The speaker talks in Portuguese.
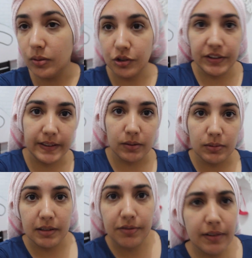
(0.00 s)
Hoje é
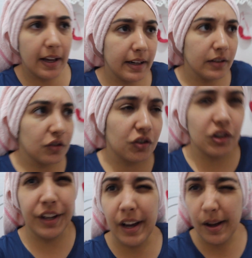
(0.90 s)
segunda-feira,
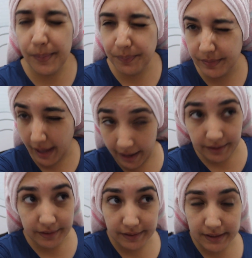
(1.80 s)
dia
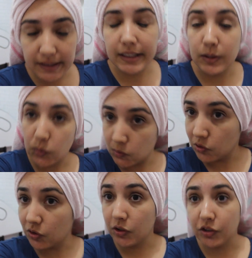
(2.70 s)
10. Isso,
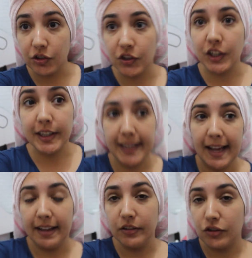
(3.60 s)
acho que hoje é dia
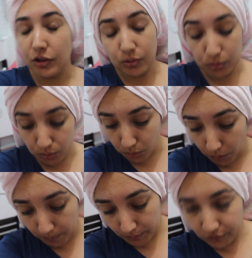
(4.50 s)
10 de
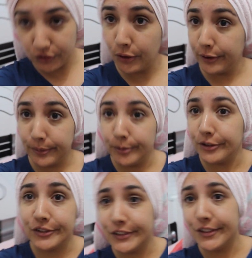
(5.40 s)
outubro de
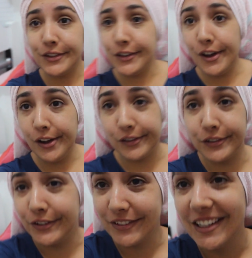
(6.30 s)

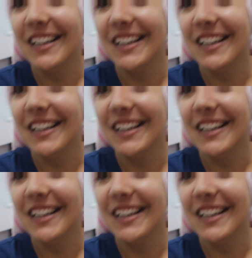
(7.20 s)
2016.